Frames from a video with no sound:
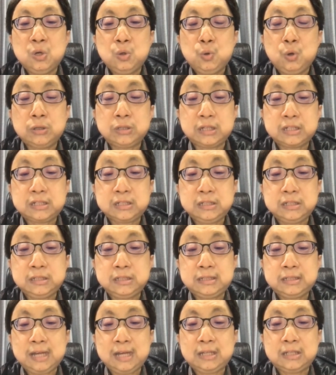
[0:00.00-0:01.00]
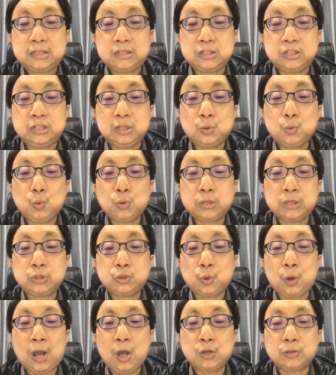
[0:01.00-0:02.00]
或者是在执行的过程
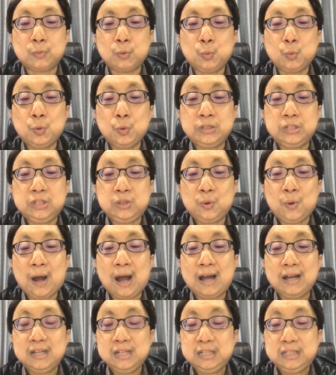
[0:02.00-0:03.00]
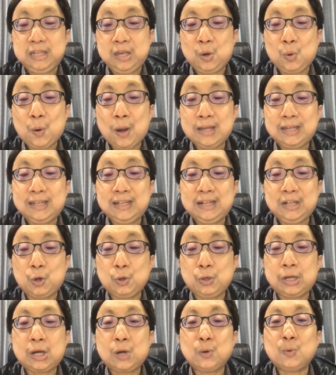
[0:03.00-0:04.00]
中还有什么问题的话，也欢迎
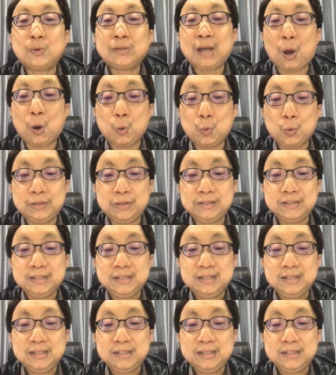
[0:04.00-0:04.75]
留言跟我讨论。